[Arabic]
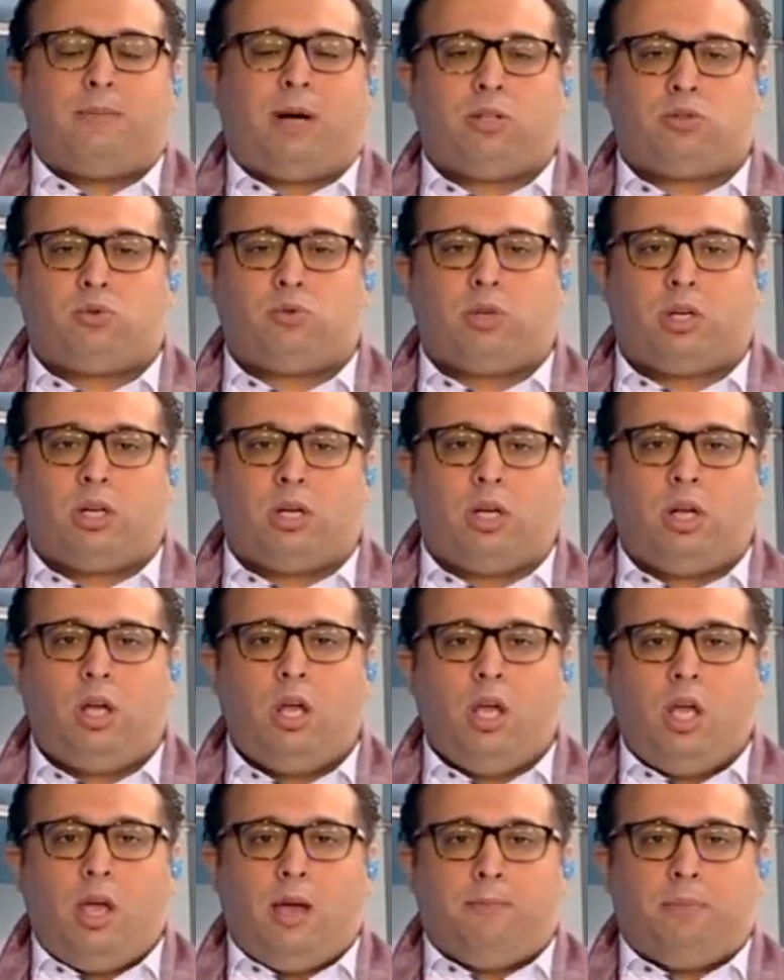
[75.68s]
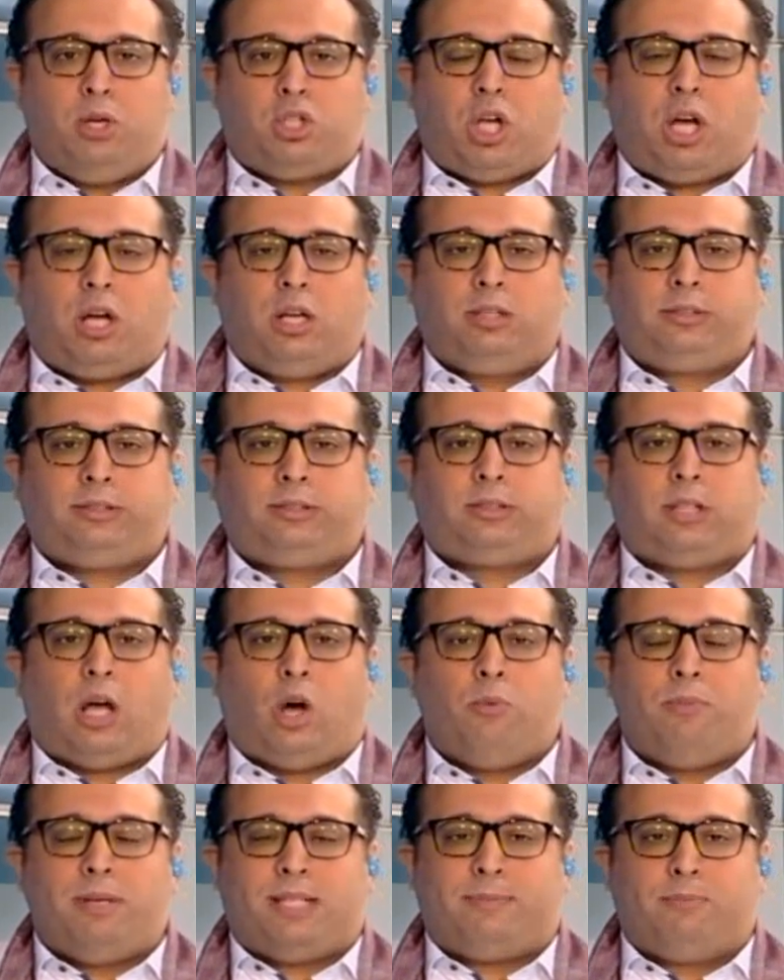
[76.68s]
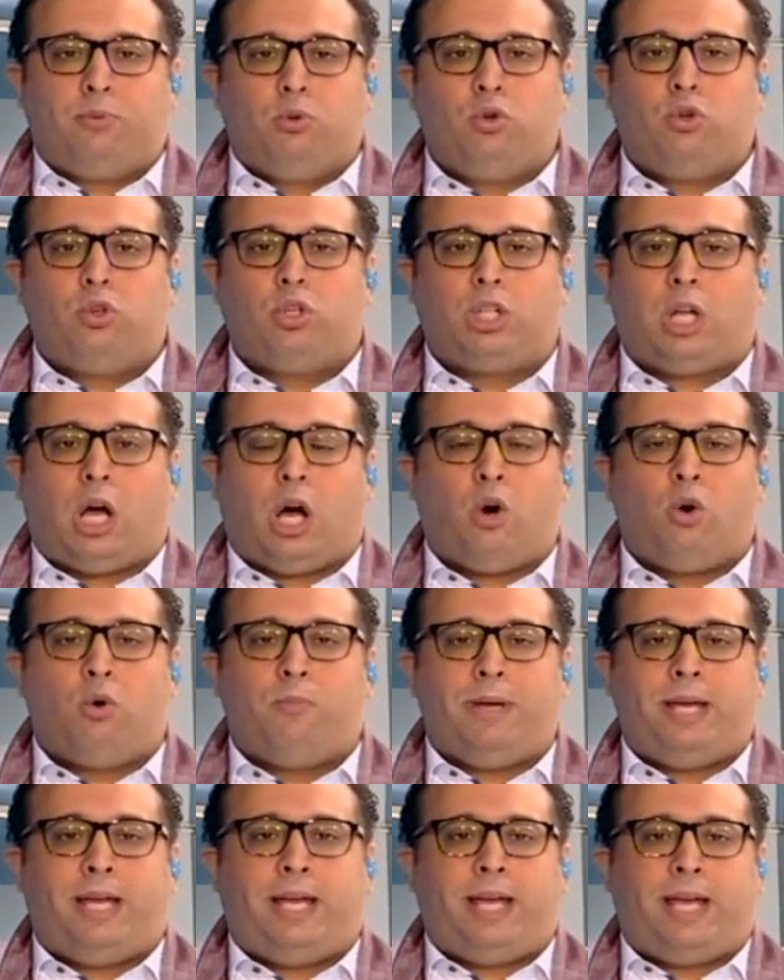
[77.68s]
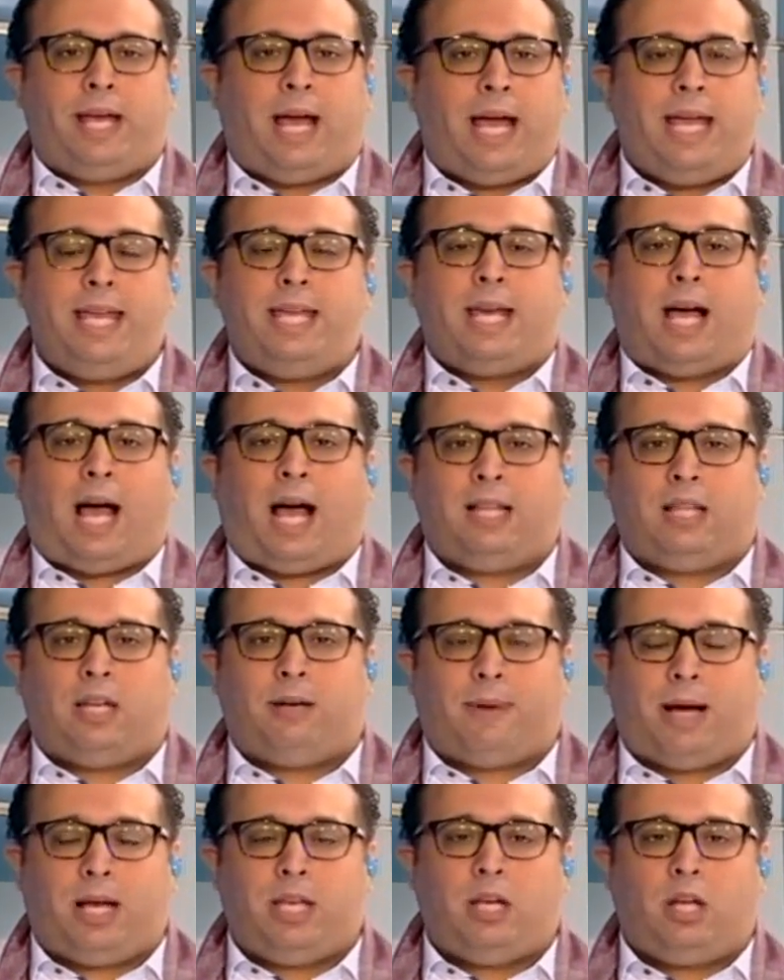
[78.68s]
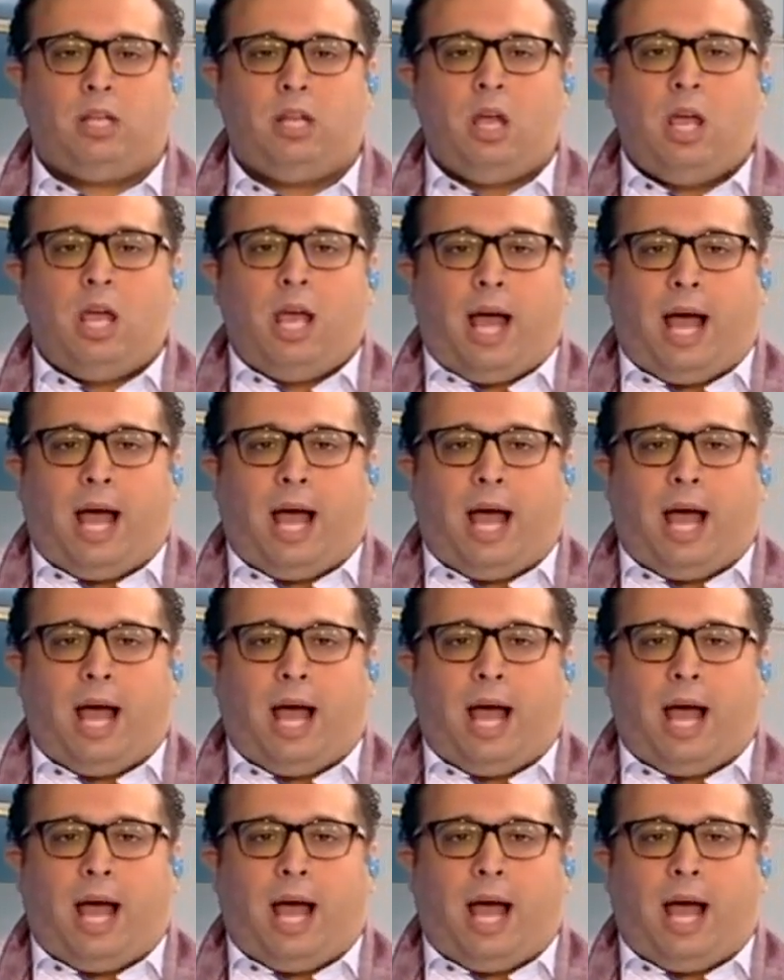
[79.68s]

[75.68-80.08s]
محصوره بشخص او بزبون او باي حدا معين